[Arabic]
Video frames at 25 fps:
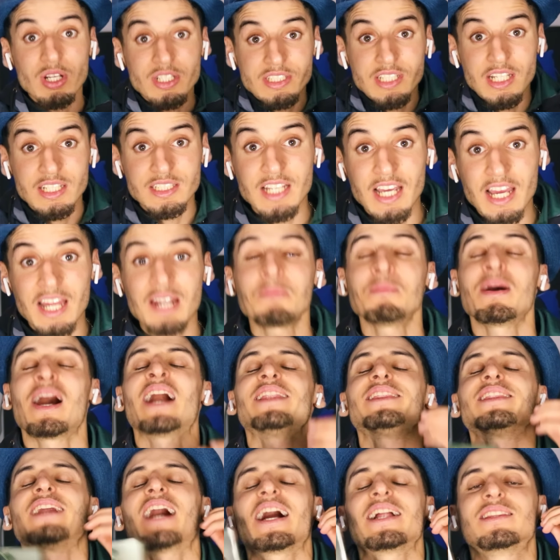والجزائر ما
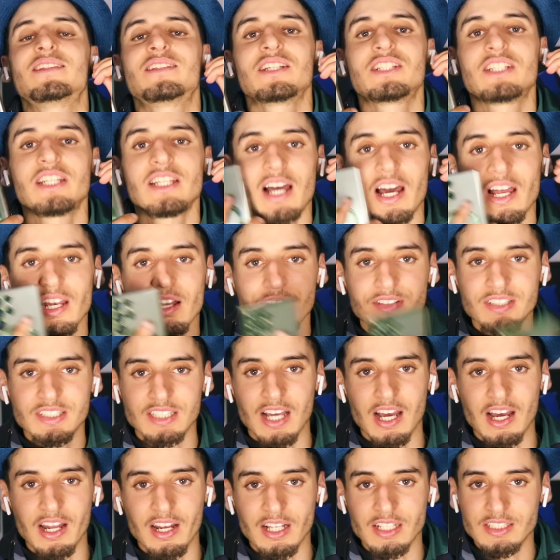عندها حتى شي دخله في
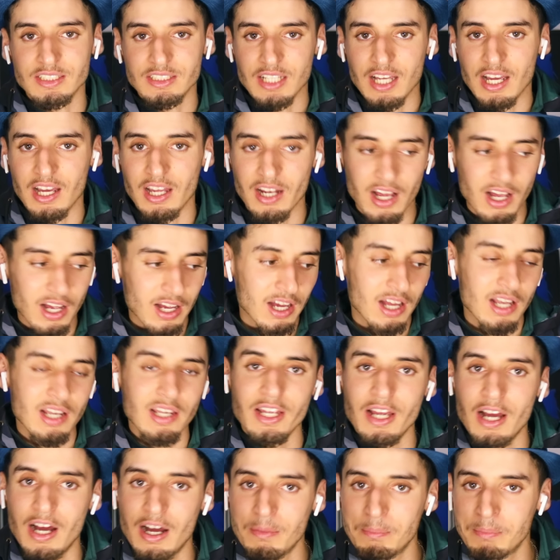الصحراء الصحراء
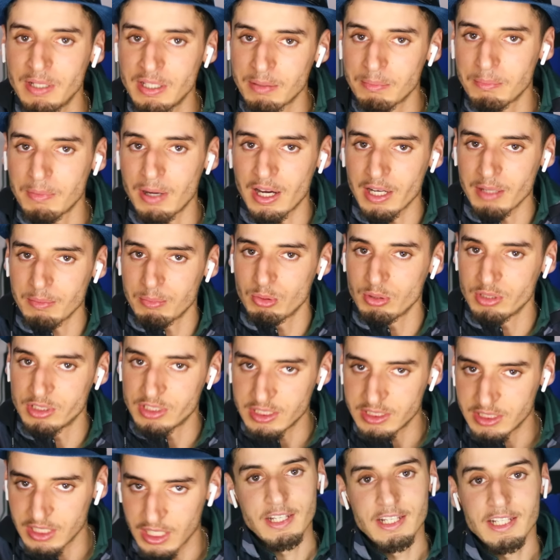خليها بين المغرب
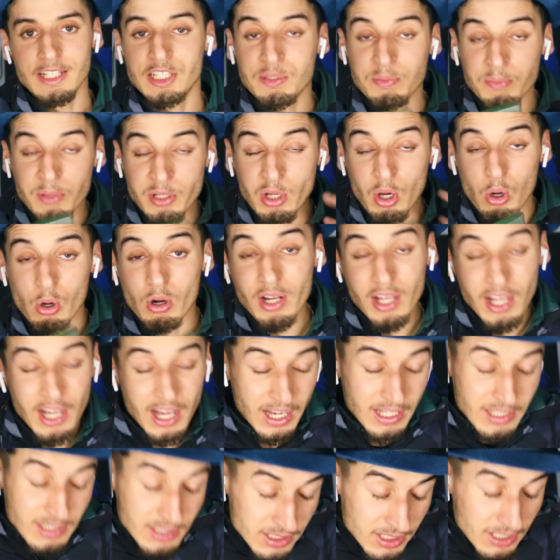والجزائر شمن حرقه
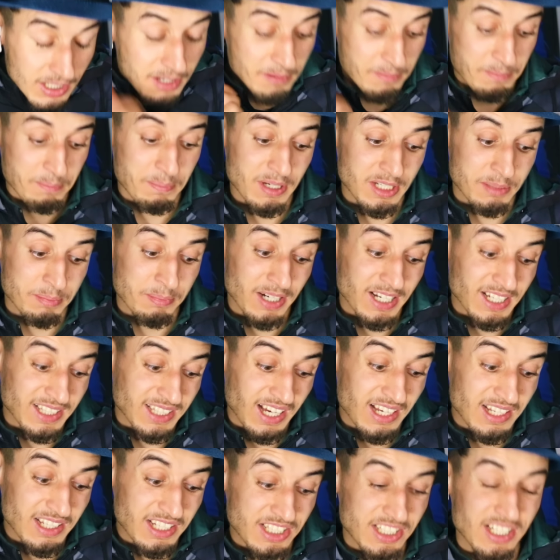عندك باش ما
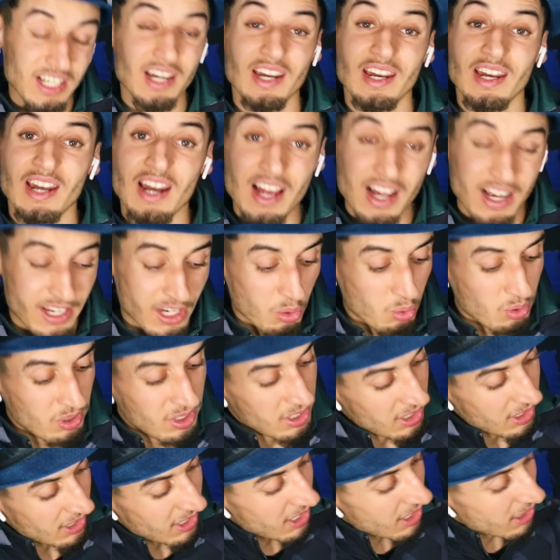كتخليش الرايه
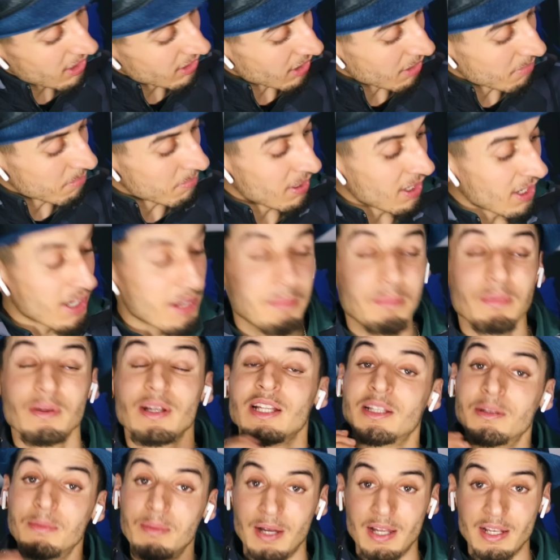ولا الخريطه المغرب
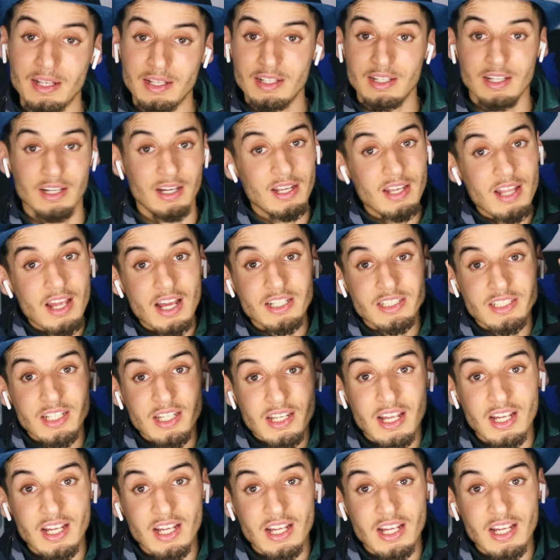تبان علاش